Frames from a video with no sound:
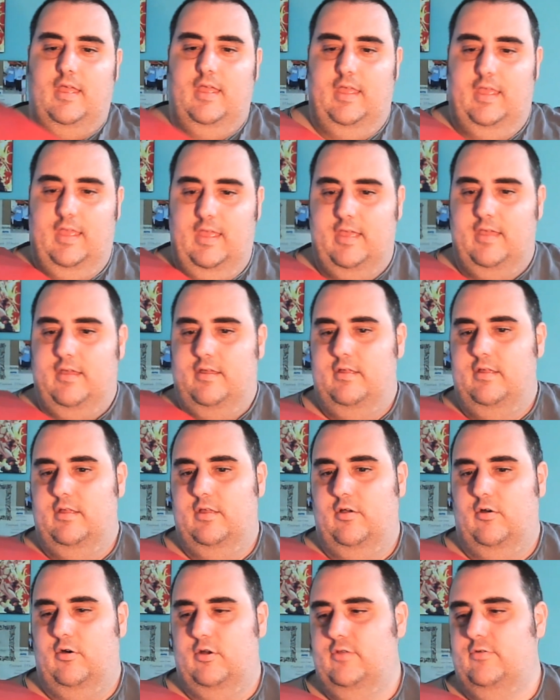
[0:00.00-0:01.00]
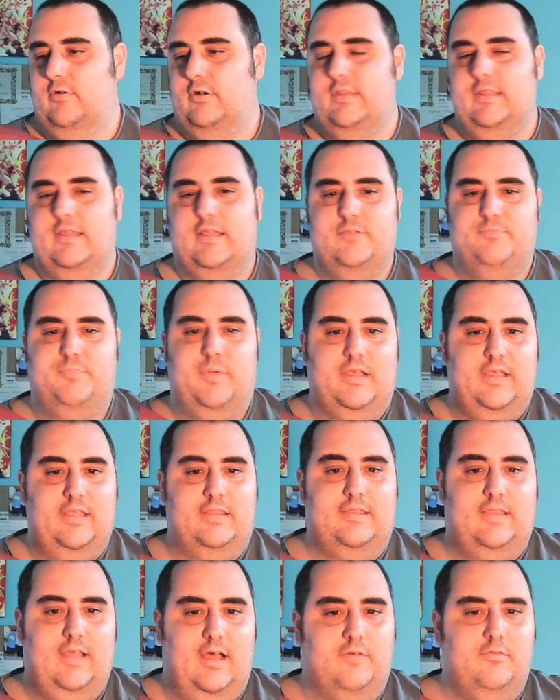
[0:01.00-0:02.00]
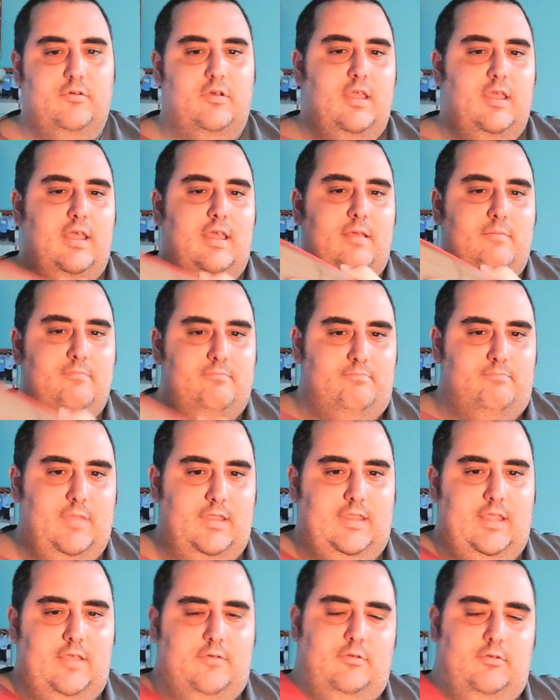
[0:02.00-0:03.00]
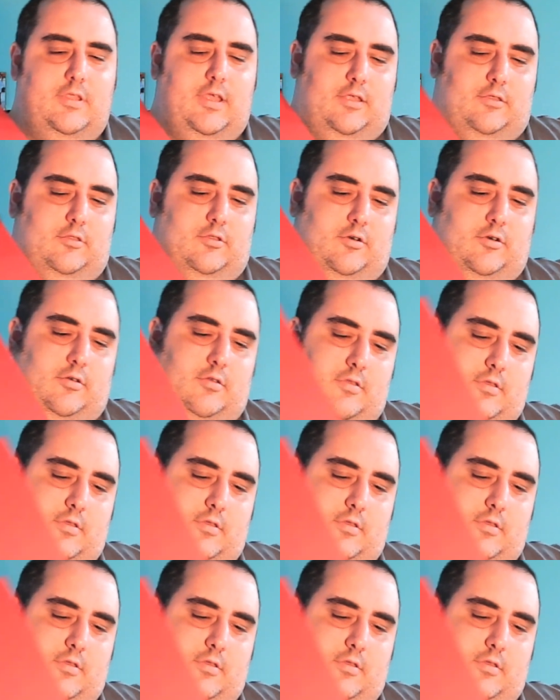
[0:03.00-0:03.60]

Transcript: e ogni volta che spacchettavo mettevo dentro